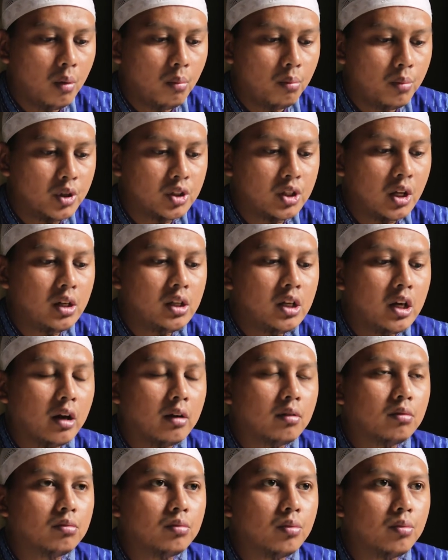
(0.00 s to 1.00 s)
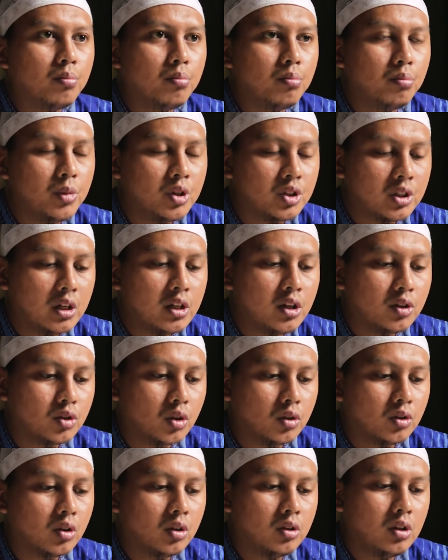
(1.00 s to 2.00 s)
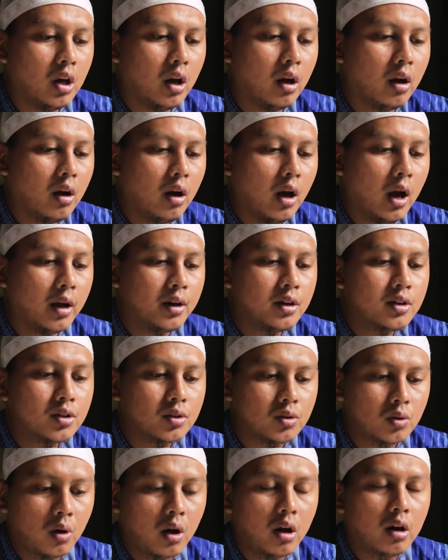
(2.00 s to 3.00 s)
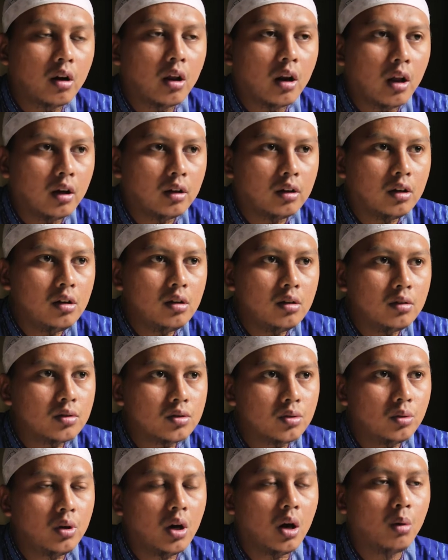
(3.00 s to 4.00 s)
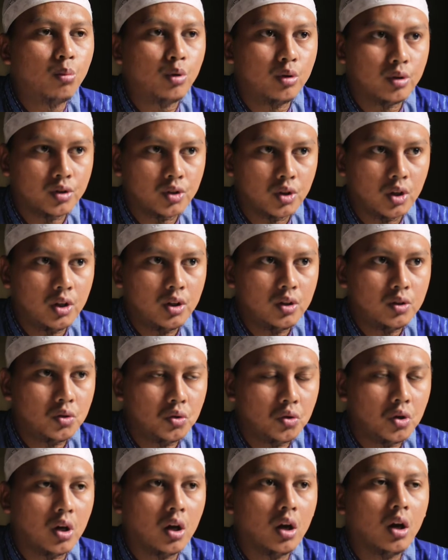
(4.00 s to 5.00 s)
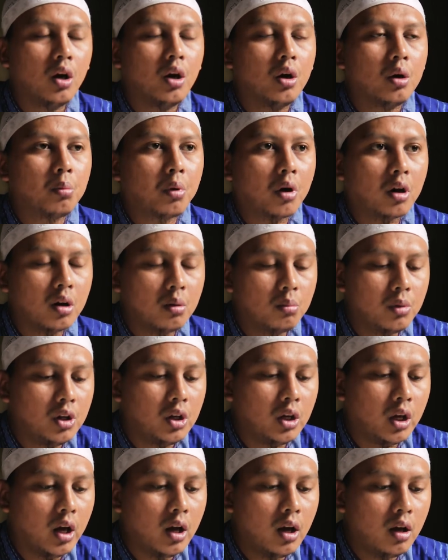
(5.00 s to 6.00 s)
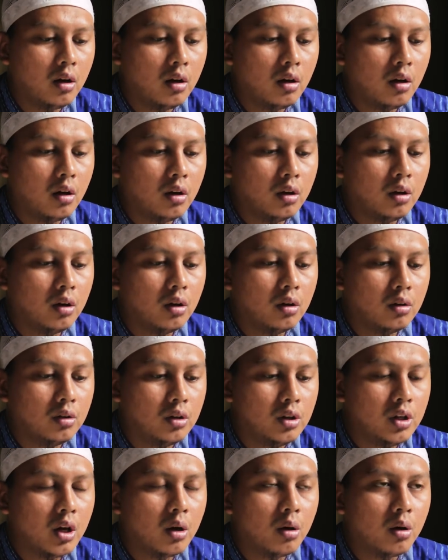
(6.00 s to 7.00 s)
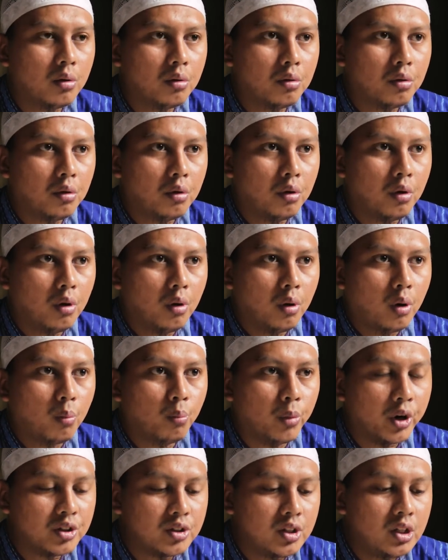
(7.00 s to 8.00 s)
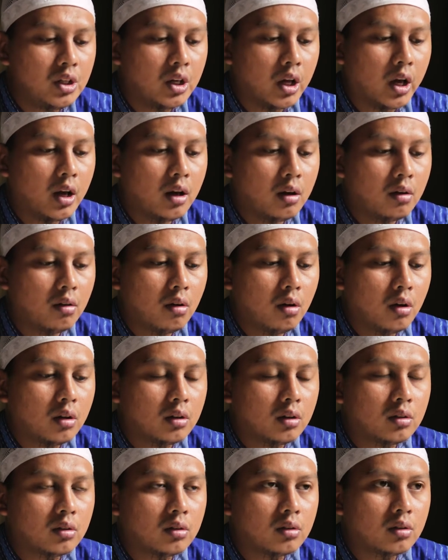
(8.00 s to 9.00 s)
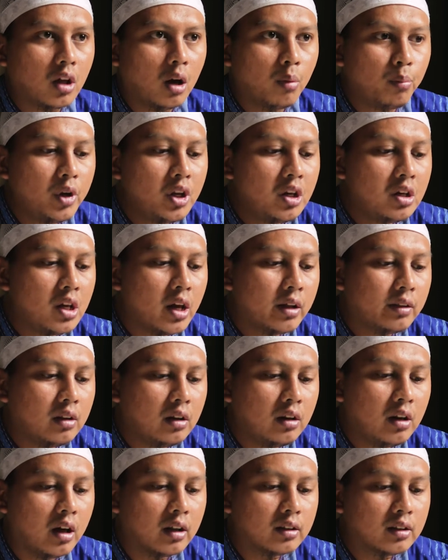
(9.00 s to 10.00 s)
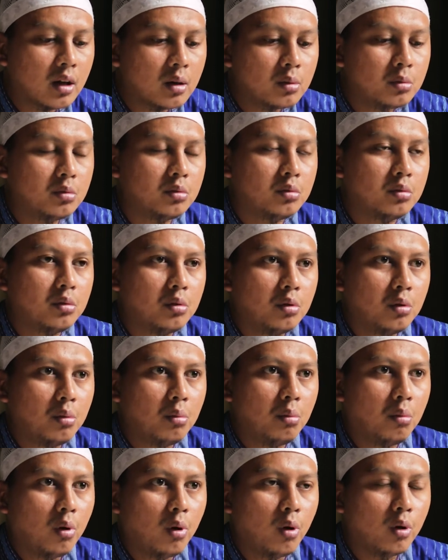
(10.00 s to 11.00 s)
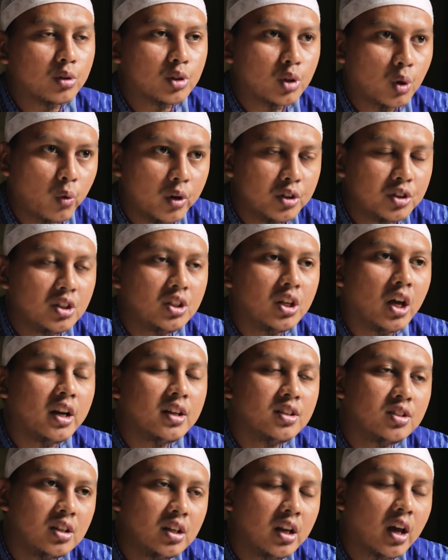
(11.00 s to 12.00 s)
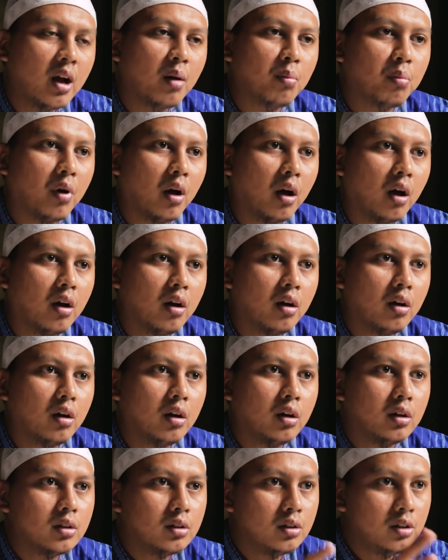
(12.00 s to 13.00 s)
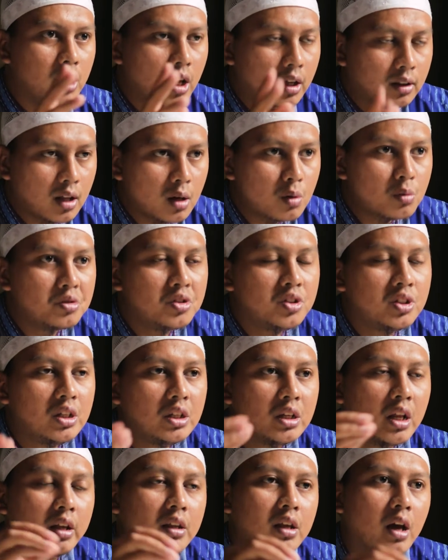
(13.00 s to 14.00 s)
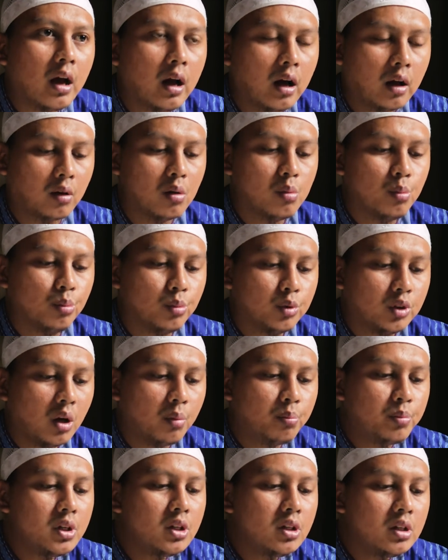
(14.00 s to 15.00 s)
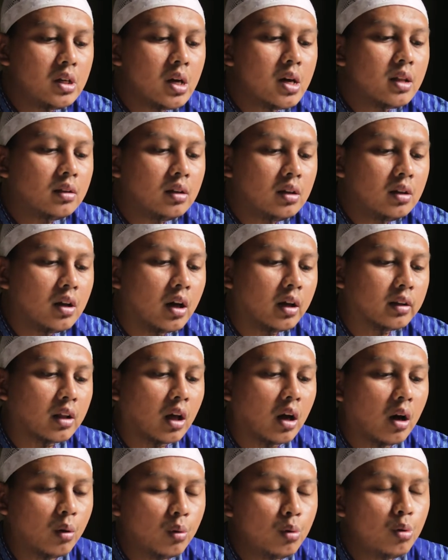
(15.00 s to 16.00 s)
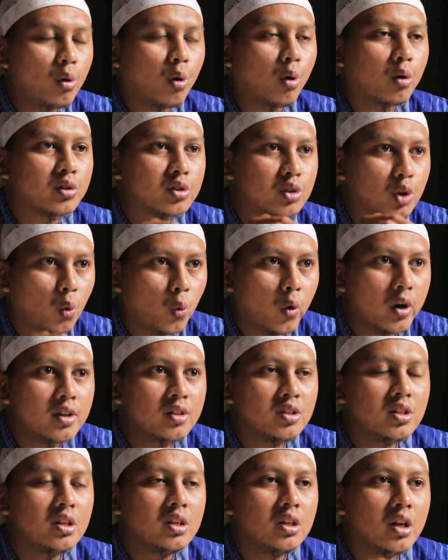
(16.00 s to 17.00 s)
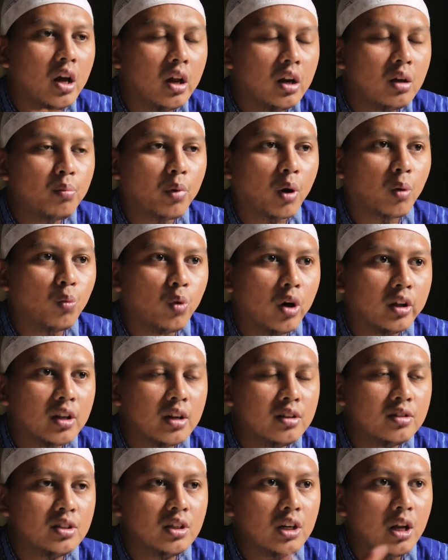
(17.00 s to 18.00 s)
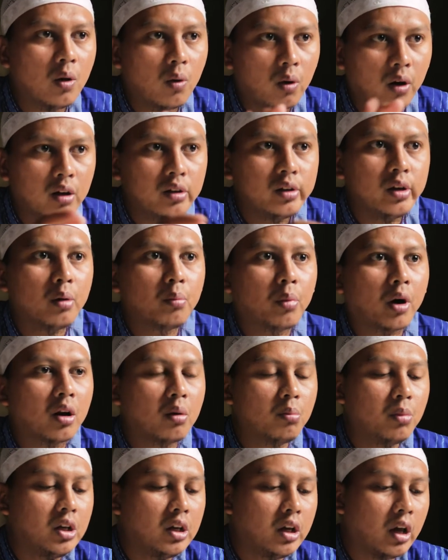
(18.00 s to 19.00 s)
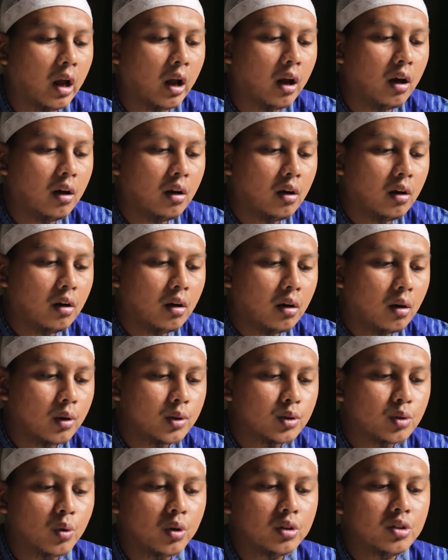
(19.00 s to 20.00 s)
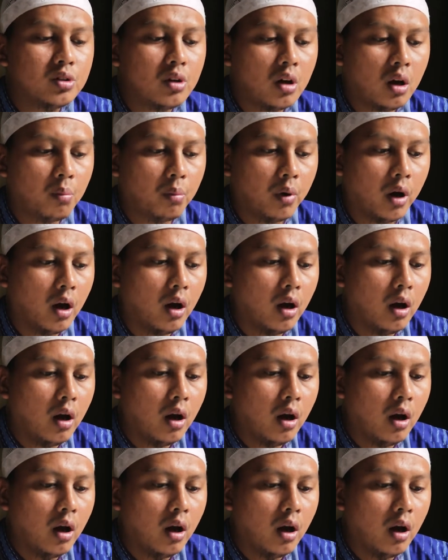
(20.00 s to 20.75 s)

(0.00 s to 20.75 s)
Misalnya, misalnya contohnya, ada seseorang lelaki sudah muhsan, sudah pernah menikah, dia berzina, tapi dia tidak tahu konsekuensi dari zina apa. Dia tahu zinanya haram, tapi dia tidak tahu konsekuensi dari perbuatan zina orang yang pernah menikah. Konsekuensinya apa?